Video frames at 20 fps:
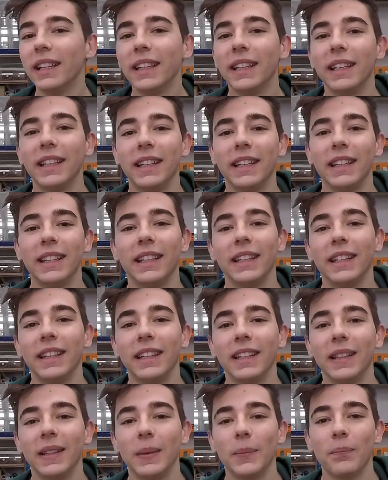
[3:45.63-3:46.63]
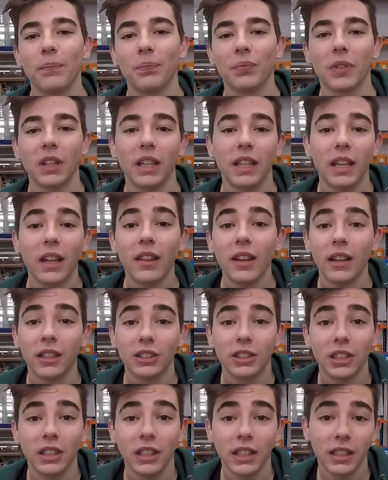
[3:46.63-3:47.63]
Y, nada,
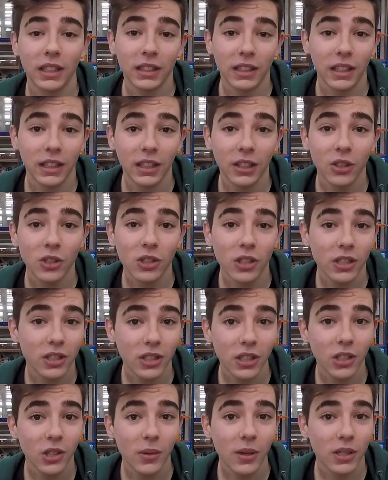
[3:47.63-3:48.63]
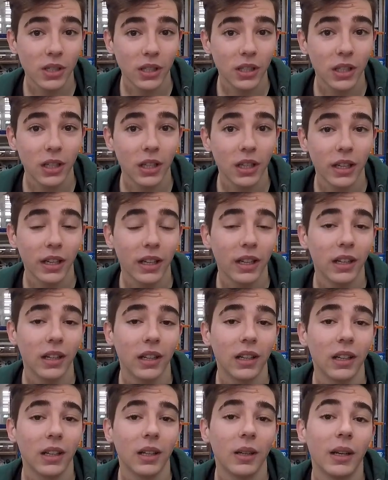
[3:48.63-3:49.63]
así que deciros que este no va a ser
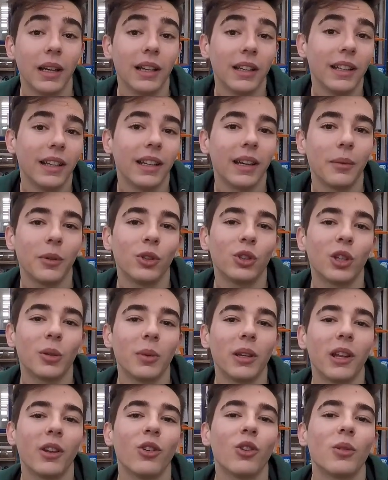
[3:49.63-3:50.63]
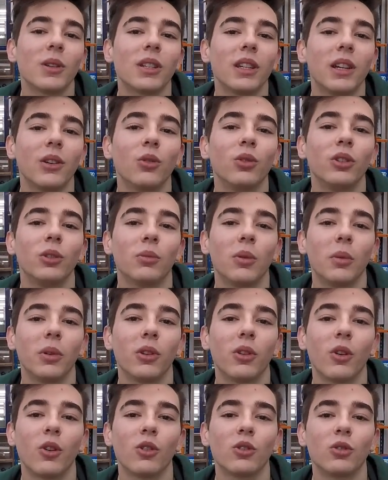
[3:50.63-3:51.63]
el, el de avión terminado, no va a ser el último vídeo
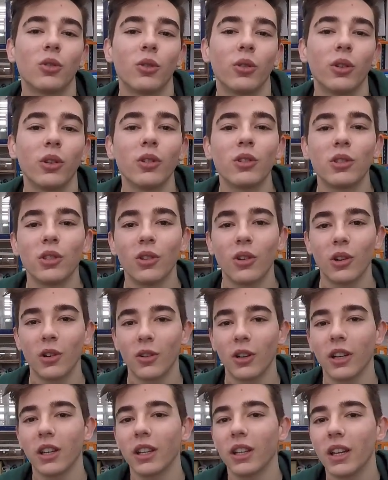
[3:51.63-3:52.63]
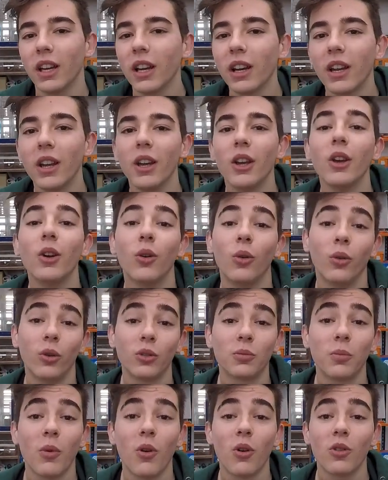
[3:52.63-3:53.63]
de construcción, sino que van a quedar unos
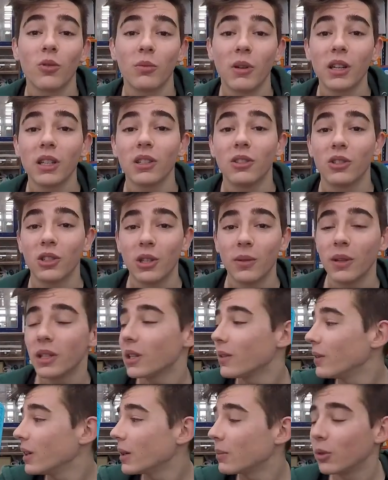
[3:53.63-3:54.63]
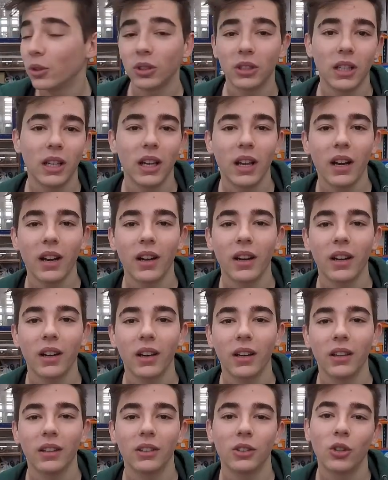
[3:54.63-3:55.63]
pocos más en los que vais a ver
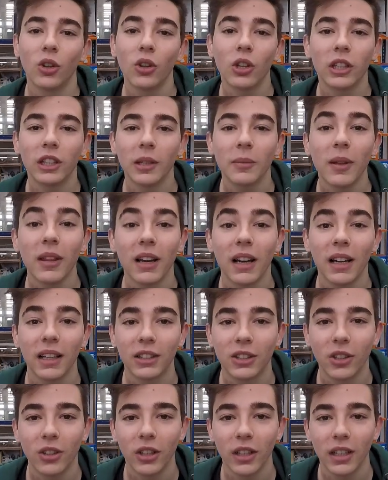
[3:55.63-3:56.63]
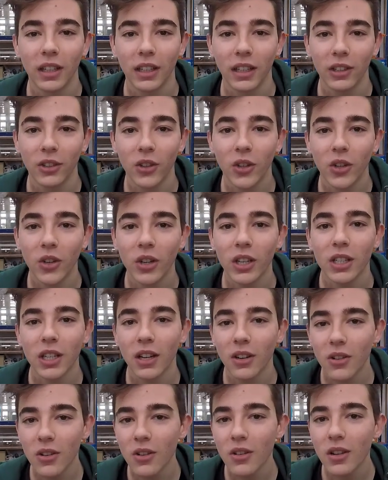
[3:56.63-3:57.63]
montar todo el tema de la electrónica, que yo creo que es
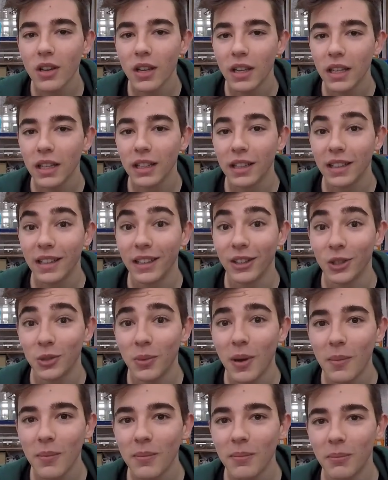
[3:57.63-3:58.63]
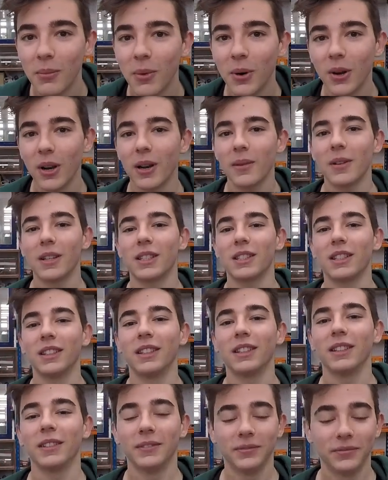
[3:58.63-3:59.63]
algo que os va a molar bastante.